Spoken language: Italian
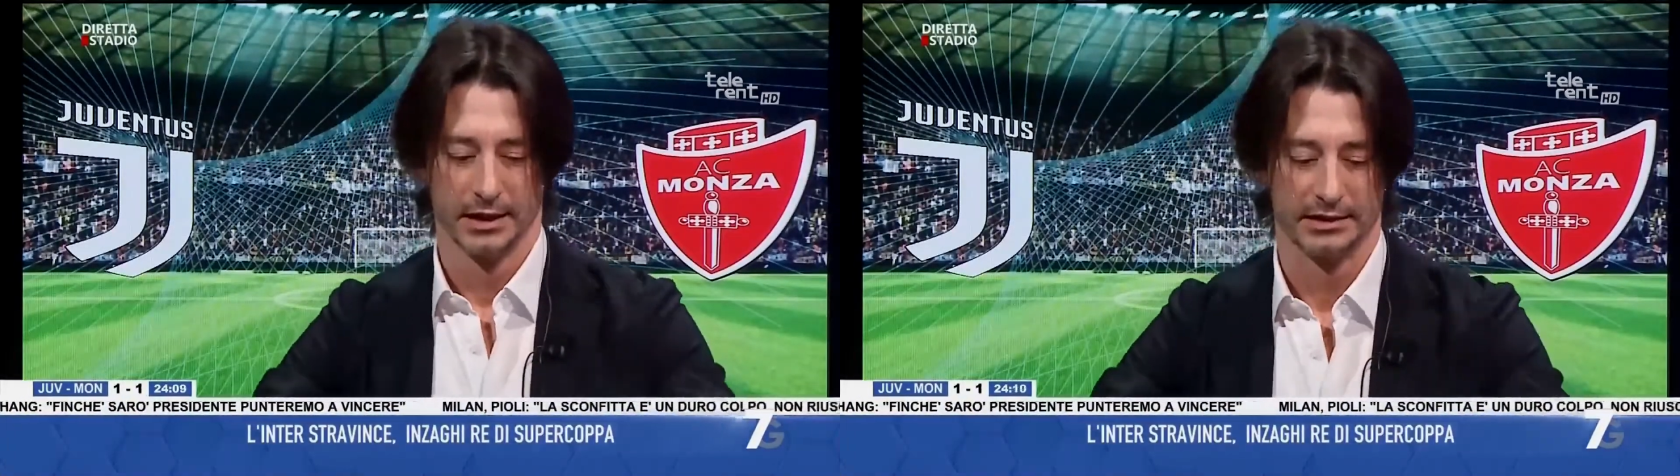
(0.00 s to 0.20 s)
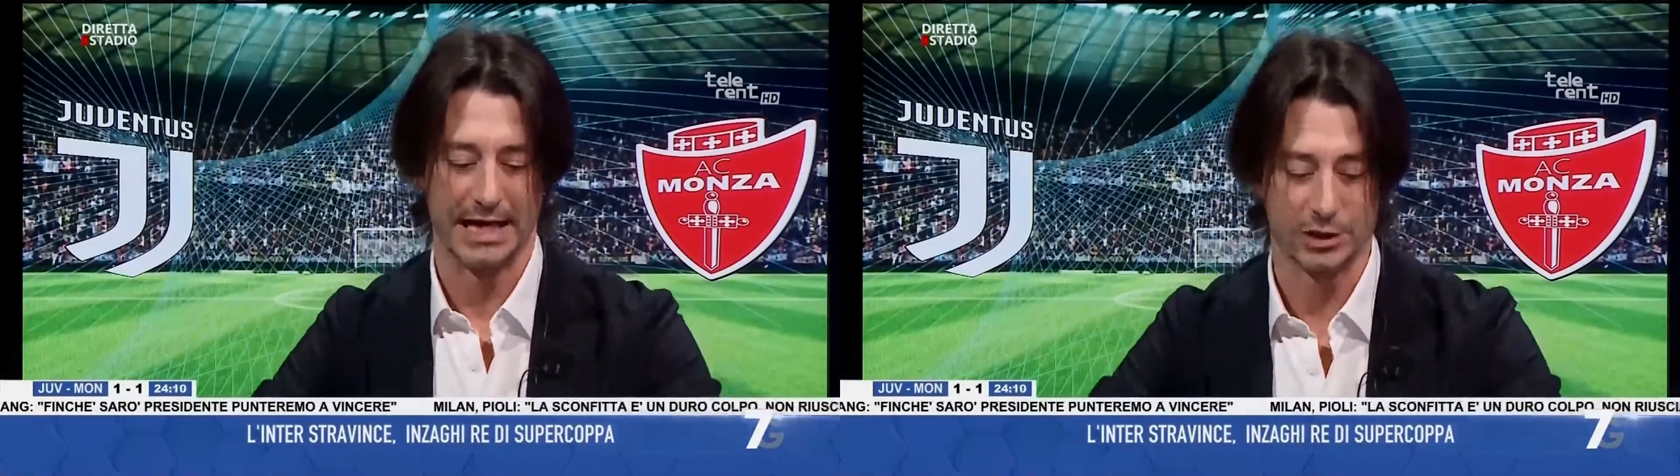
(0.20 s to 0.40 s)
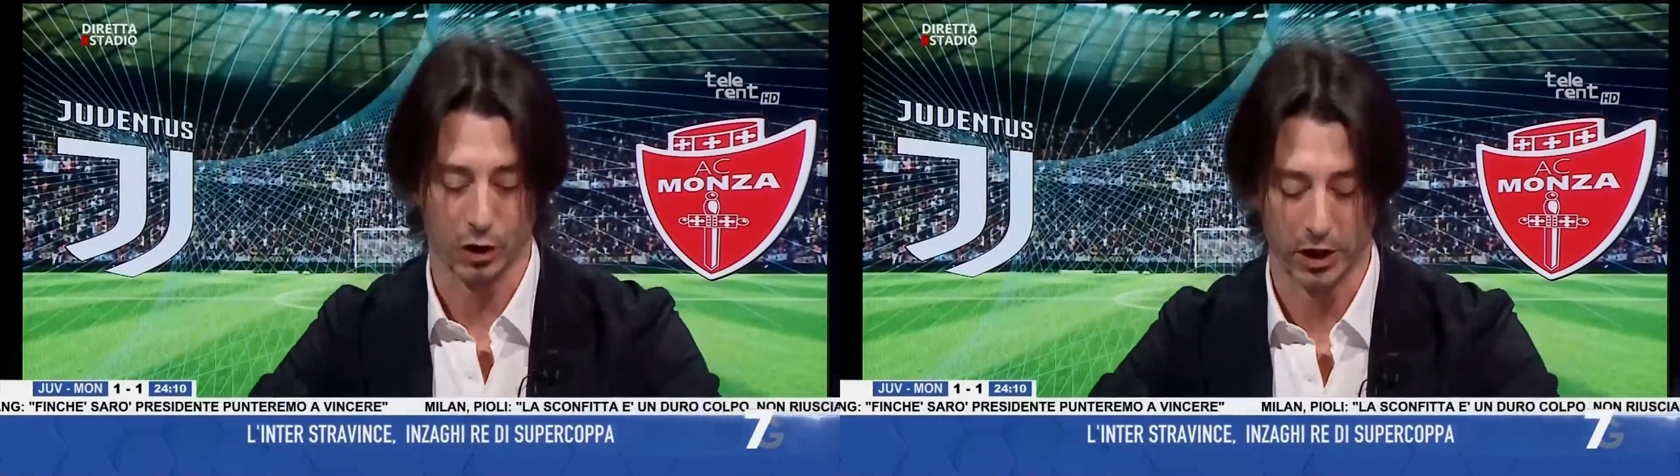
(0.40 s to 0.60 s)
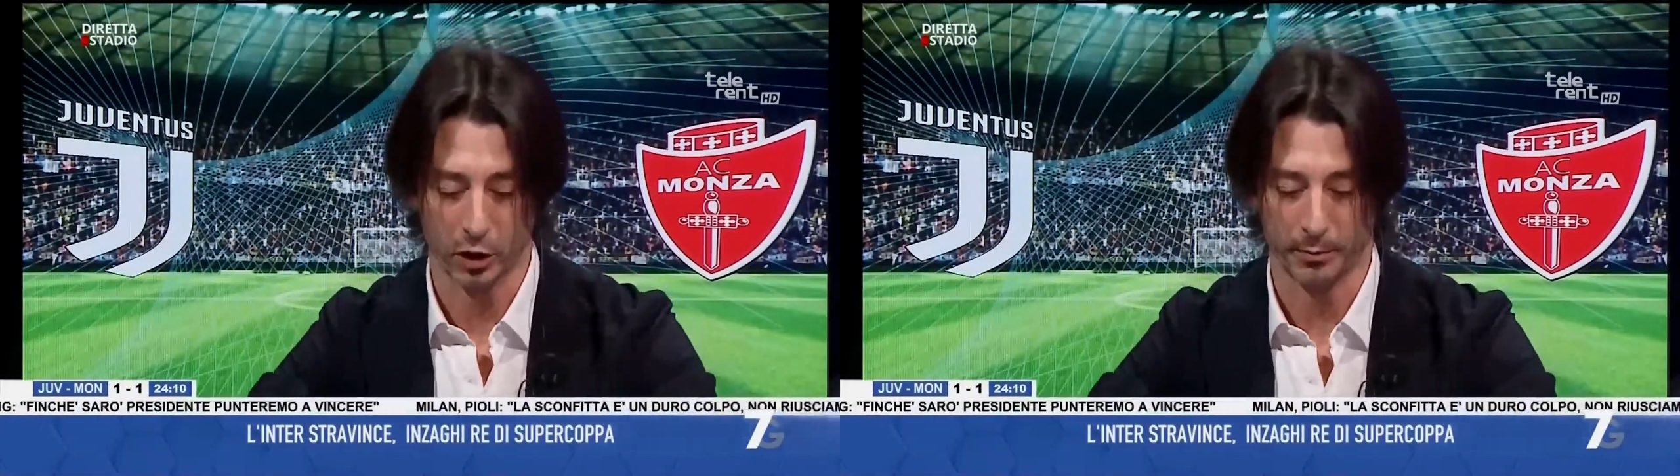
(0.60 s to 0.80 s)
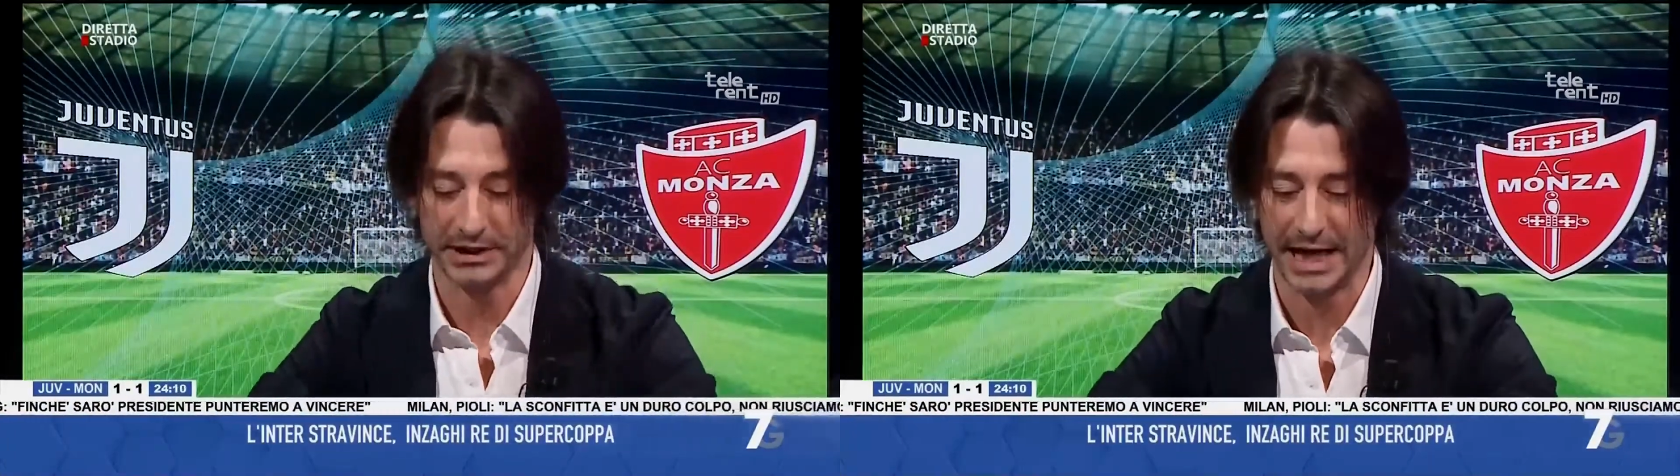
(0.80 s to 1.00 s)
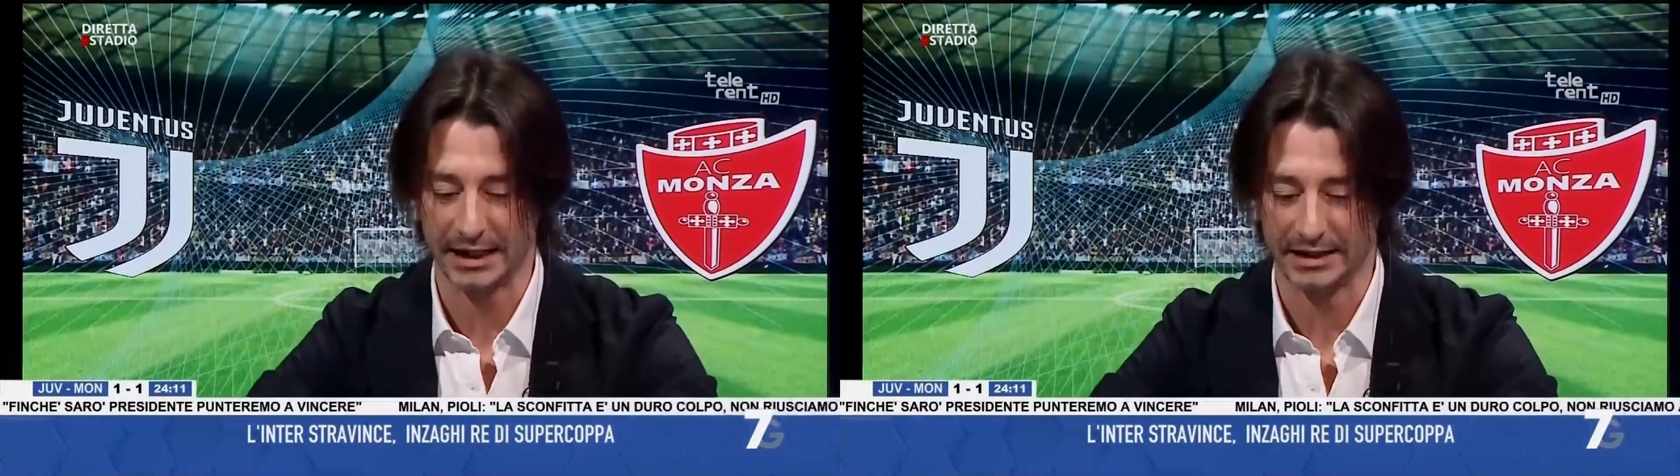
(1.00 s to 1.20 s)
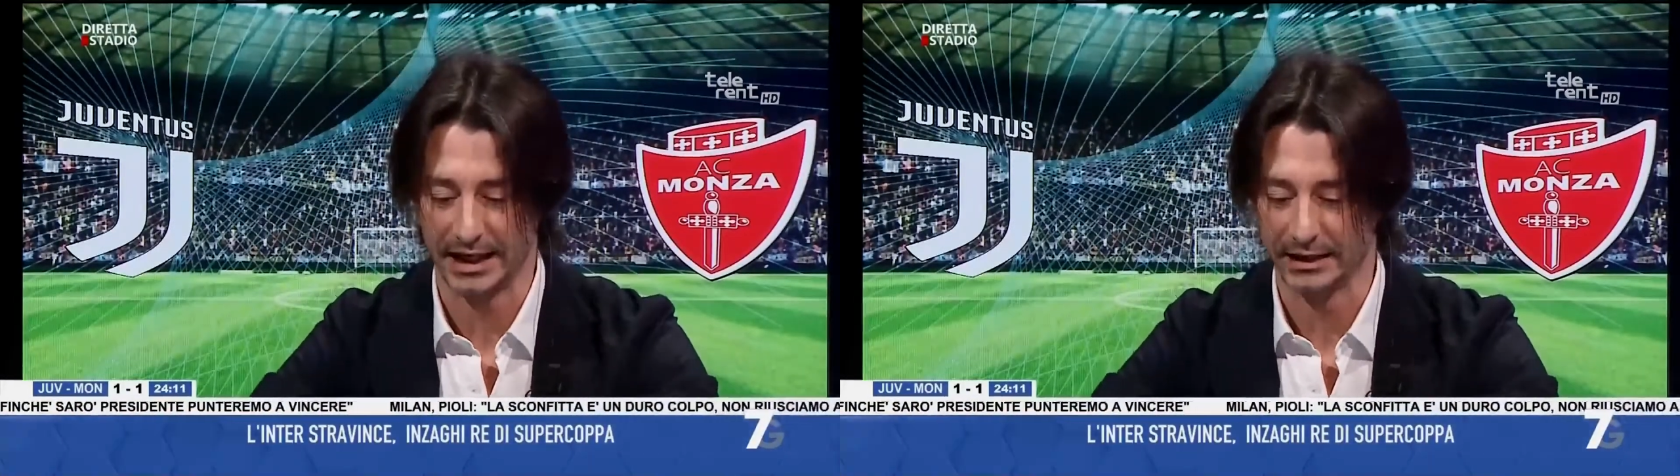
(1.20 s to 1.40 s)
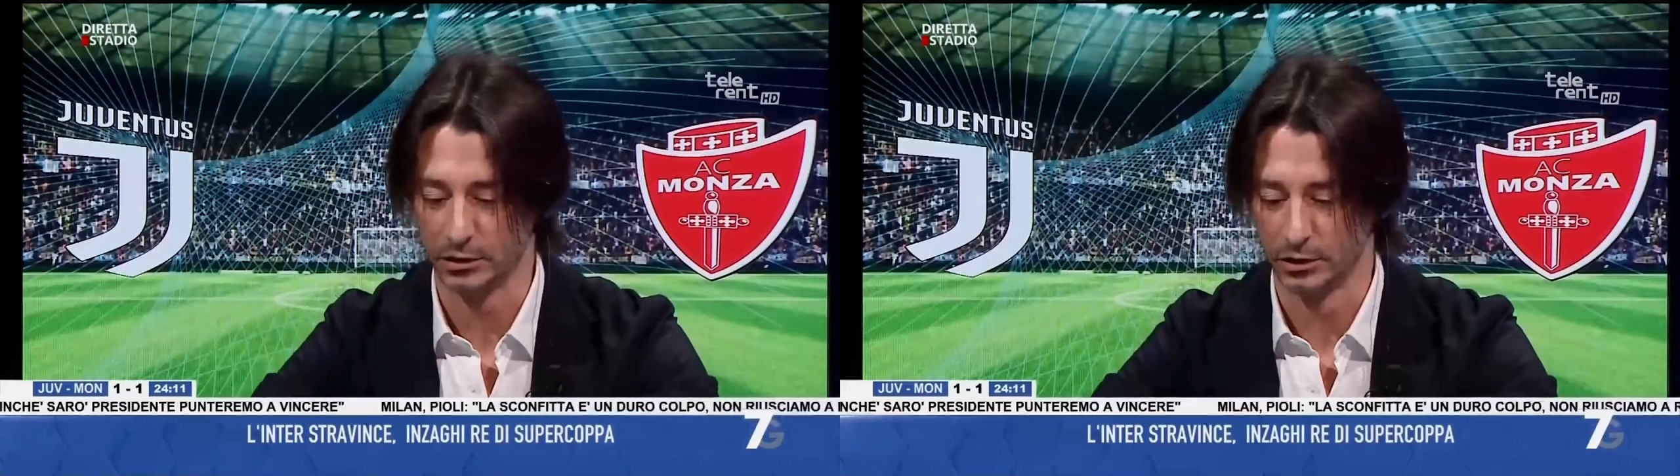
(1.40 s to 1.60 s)
Terzo gol in Coppa Italia tra
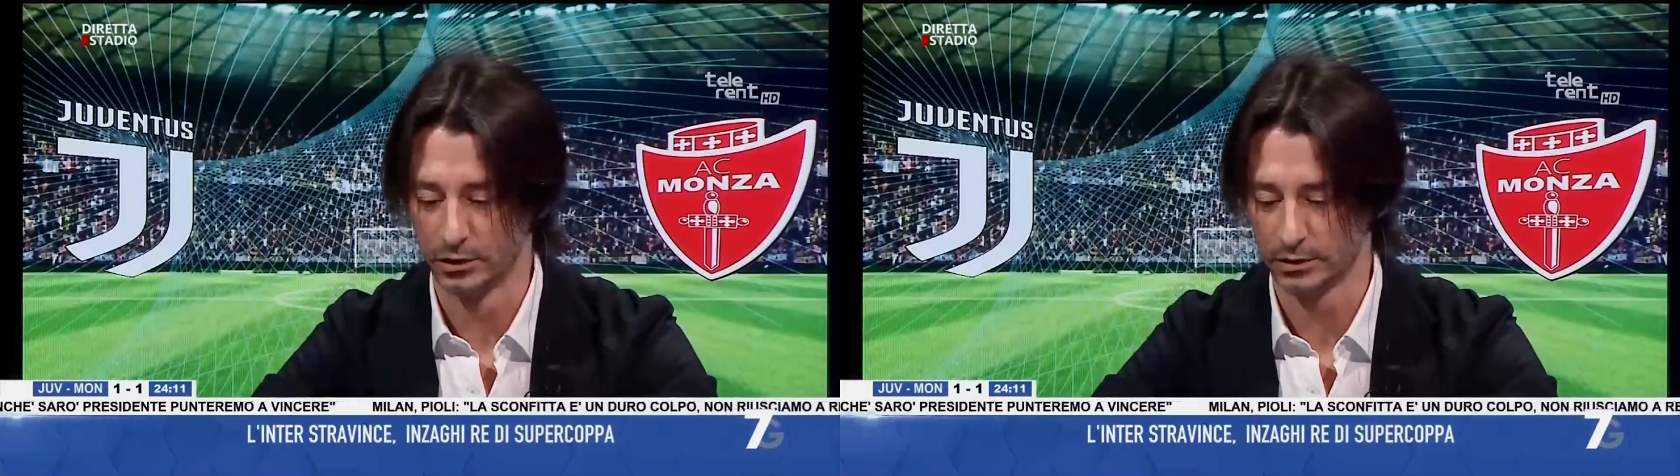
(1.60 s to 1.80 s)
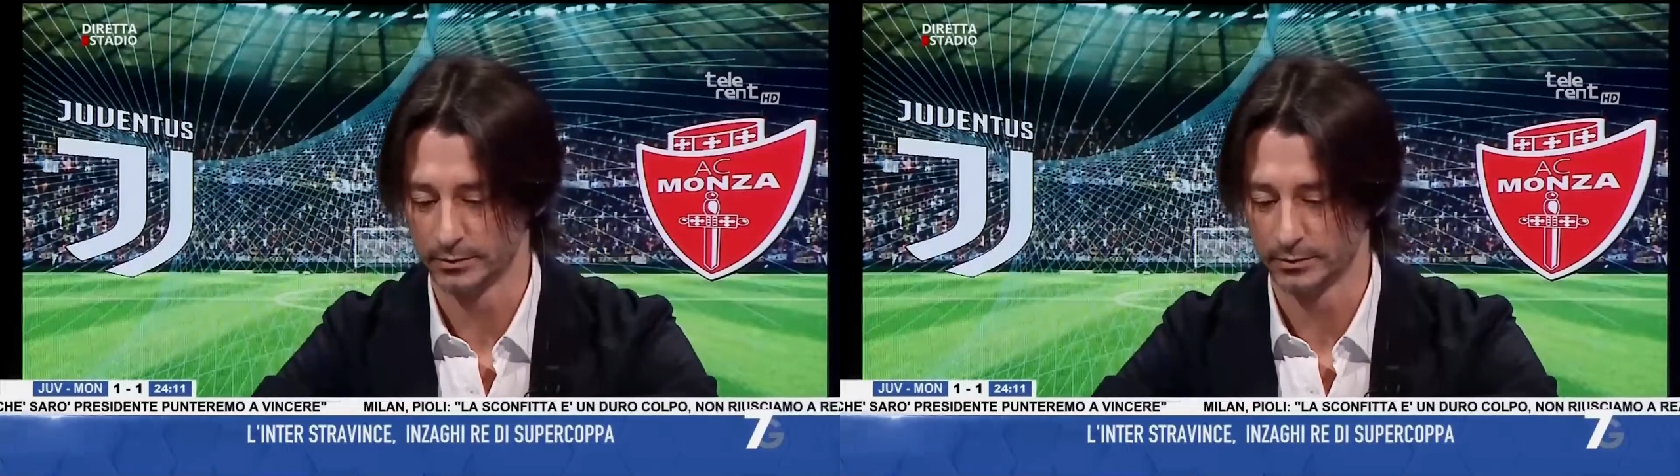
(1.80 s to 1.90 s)
l'altro,